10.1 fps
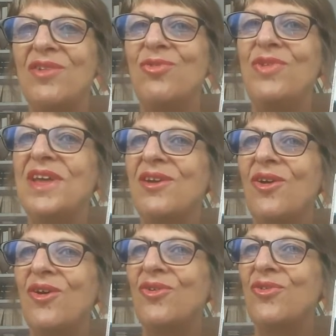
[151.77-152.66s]
d'une
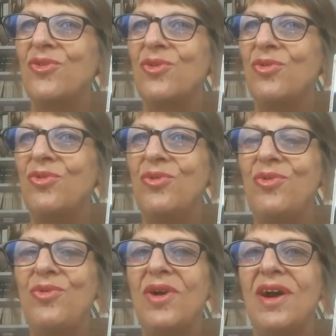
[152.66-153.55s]
écorce
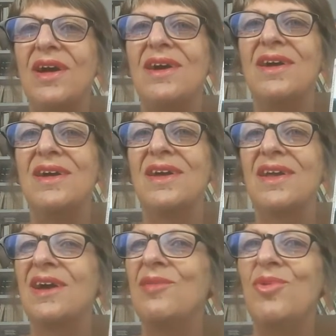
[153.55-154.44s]
dure,
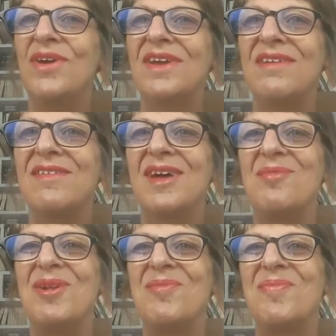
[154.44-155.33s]
carrément
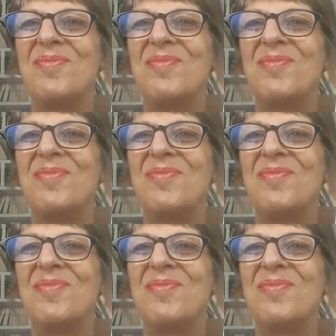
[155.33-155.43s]
incassable.